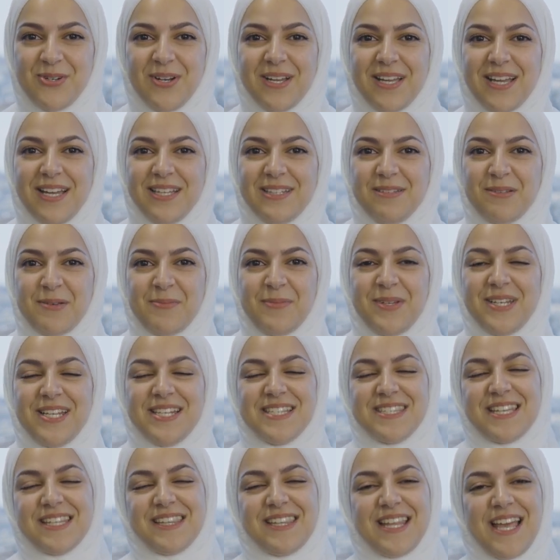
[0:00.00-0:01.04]
أكاديمي
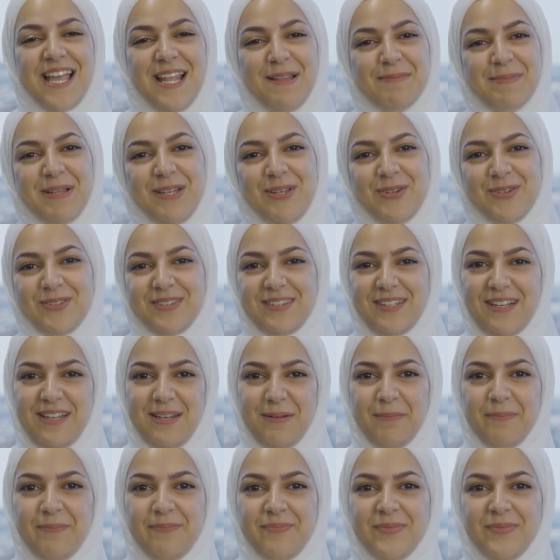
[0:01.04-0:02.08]
منصة المليون طالب